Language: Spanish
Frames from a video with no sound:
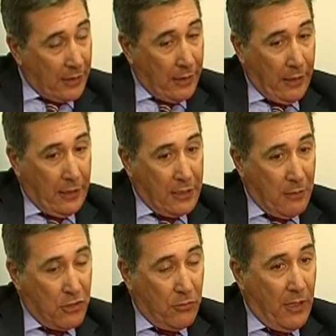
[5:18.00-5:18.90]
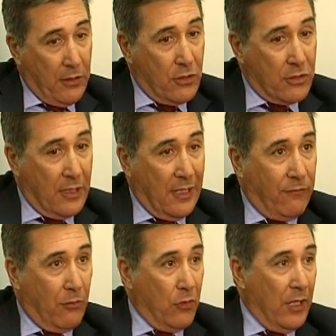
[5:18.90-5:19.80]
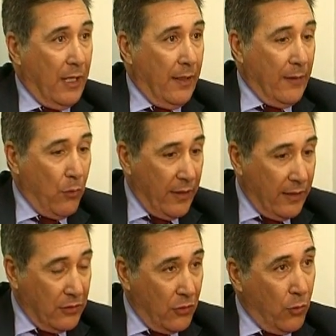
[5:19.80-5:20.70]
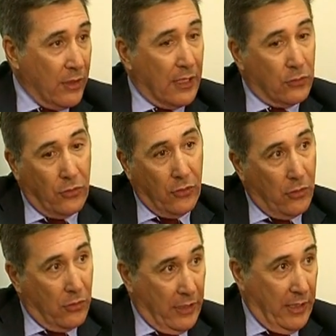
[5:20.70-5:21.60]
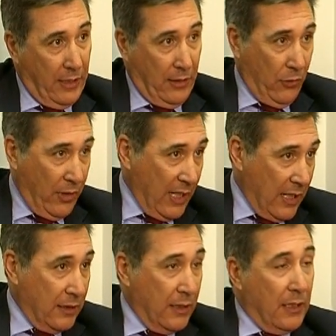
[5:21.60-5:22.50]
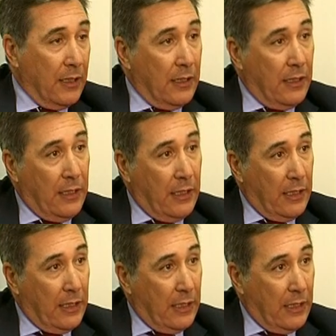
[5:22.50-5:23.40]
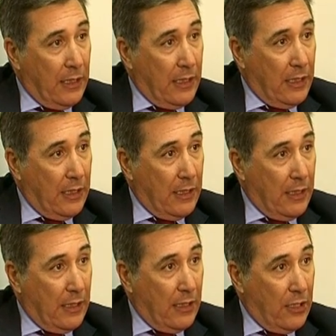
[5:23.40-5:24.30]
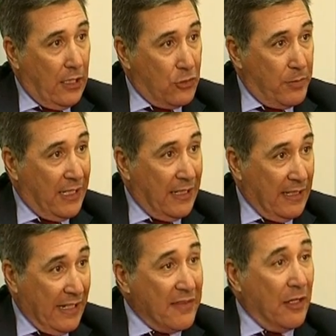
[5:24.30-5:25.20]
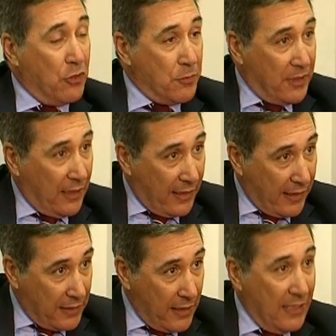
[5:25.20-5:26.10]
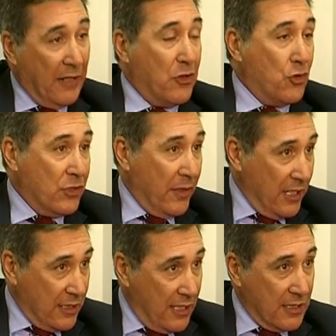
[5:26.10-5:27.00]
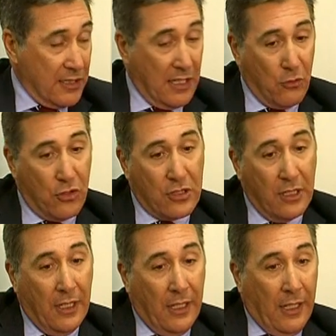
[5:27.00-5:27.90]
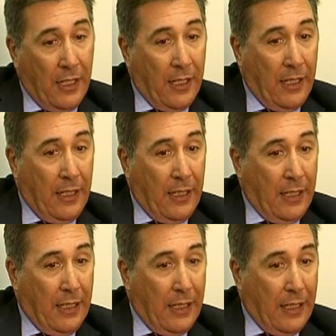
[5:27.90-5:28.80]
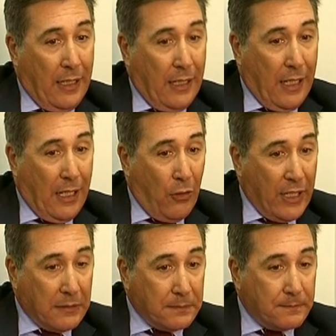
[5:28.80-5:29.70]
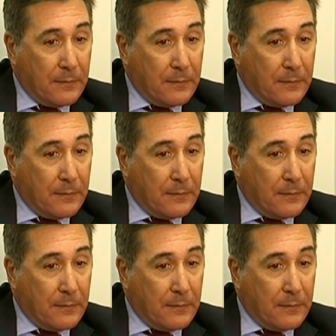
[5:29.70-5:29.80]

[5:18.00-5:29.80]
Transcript: que estamos convencidos que es la fórmula adecuada, teniendo en cuenta todo lo que rodea eh, al Hospital de Alcañiz, al nuevo Hospital de Alcañiz y las circunstancias en las que estamos eh, ahora.